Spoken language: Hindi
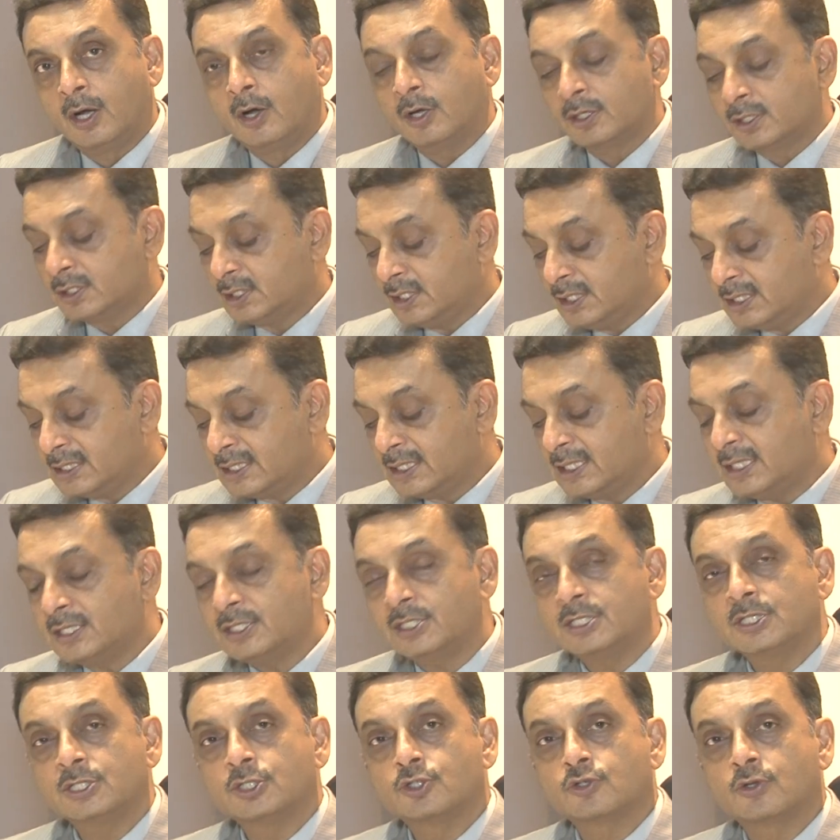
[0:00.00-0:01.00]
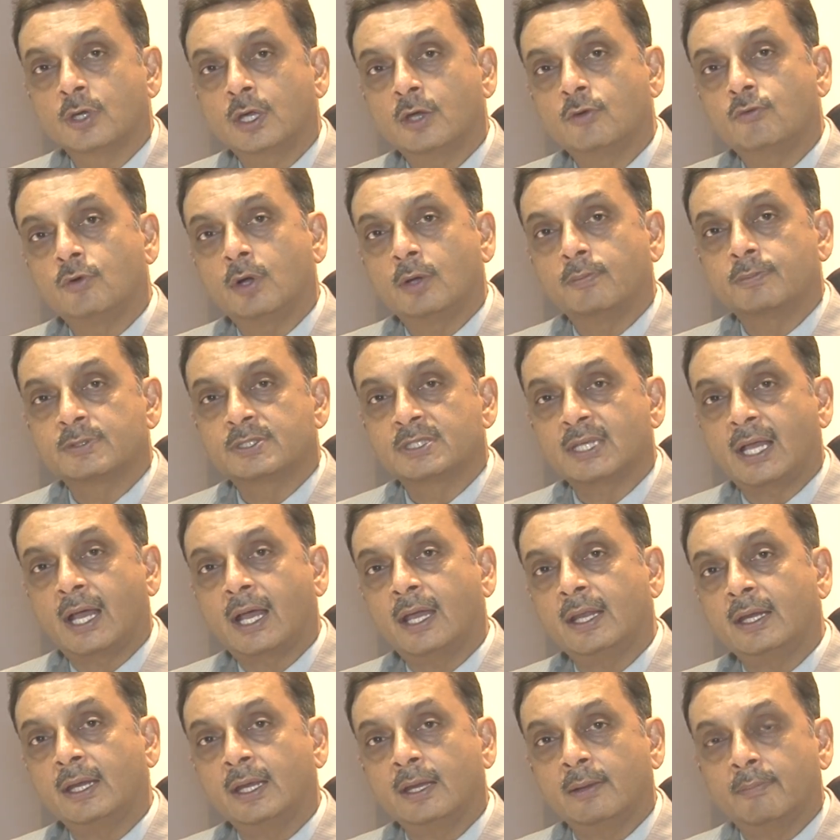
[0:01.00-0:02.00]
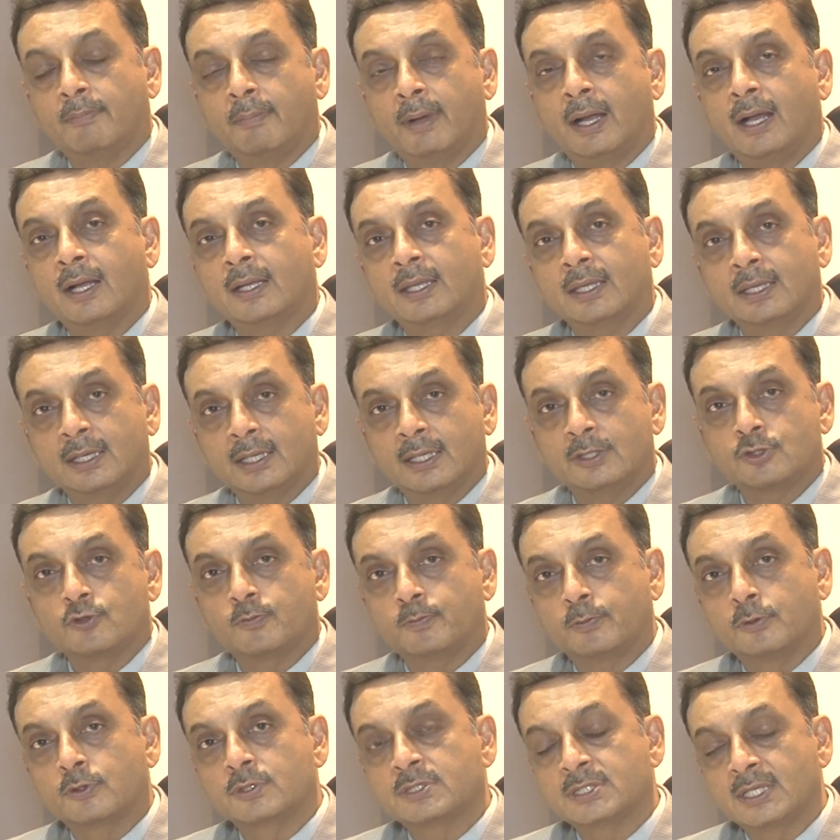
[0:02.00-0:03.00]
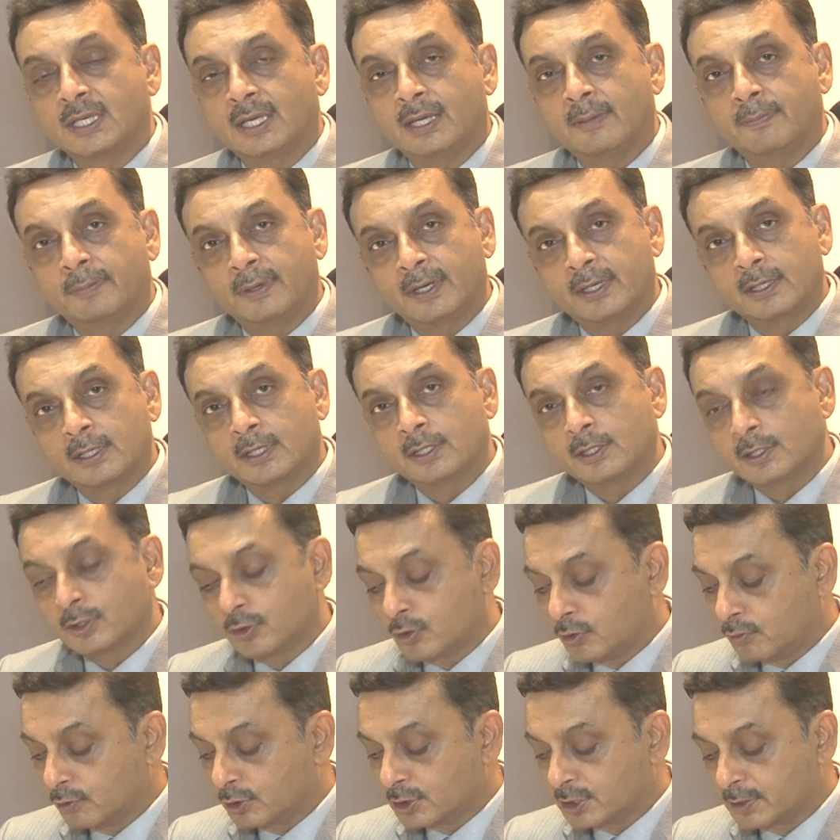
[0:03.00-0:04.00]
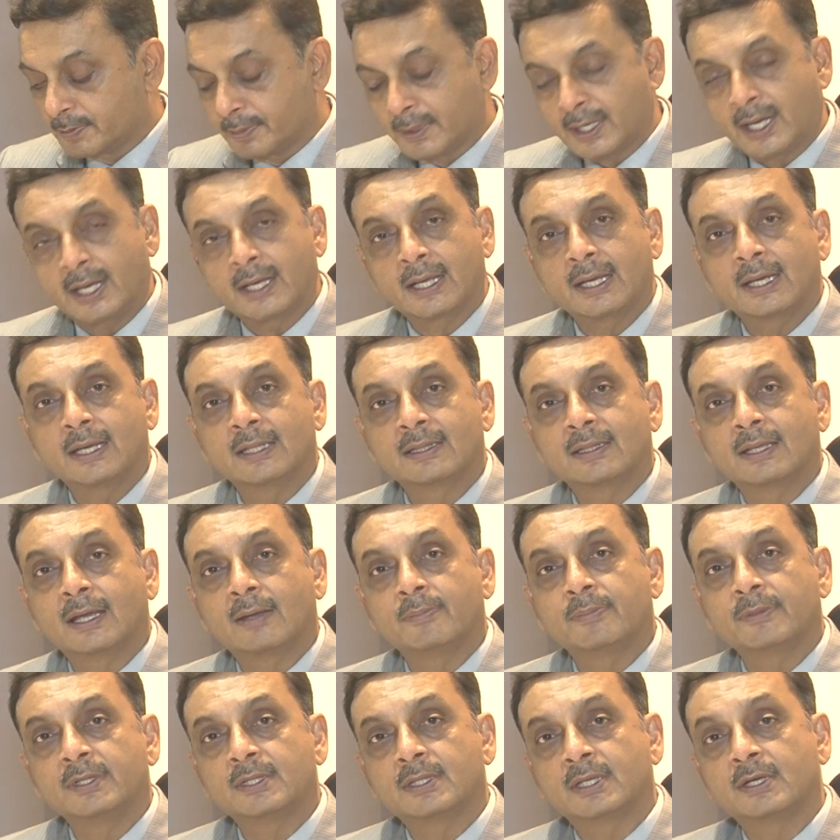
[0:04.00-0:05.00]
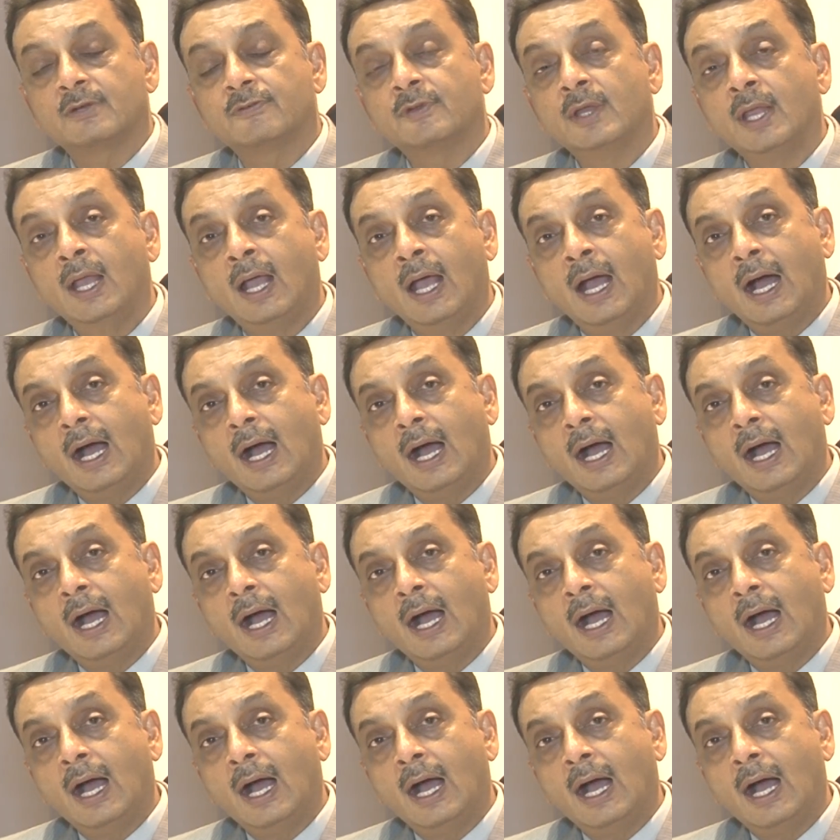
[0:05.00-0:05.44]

और तीसरी चीज़ जो है वो सारे बाकी के जो पुर्जे हैं पेट के इनको वो चिपका के लेता है अपनी तरफ